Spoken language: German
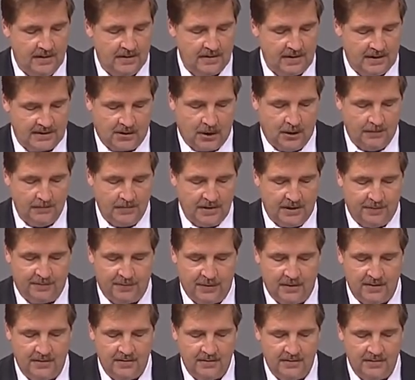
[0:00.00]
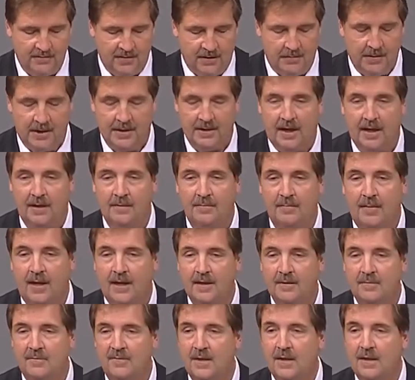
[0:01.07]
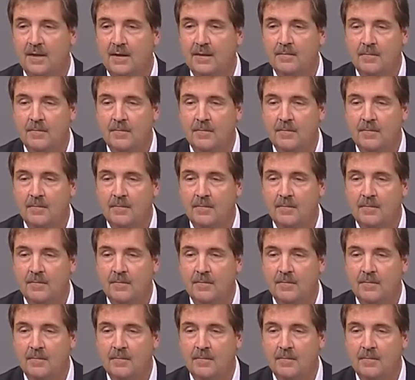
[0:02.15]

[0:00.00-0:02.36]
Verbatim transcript: Das kommt davon, wenn man einen Mann wie,